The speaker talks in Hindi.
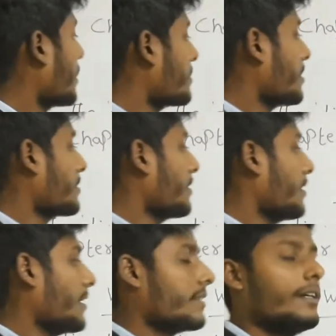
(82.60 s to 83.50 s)
राइजेज
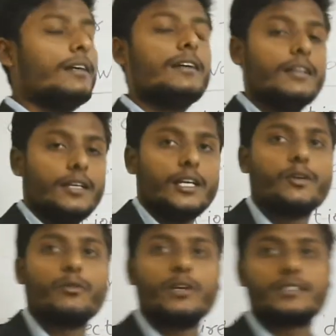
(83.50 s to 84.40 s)
एट द
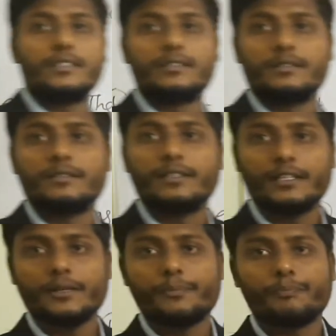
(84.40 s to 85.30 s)
इकोनेक्सेस
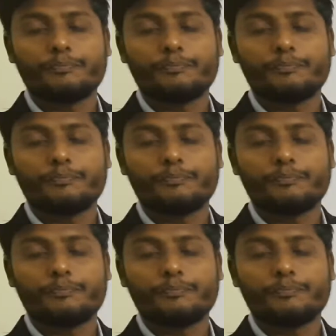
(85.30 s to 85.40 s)
ठीक है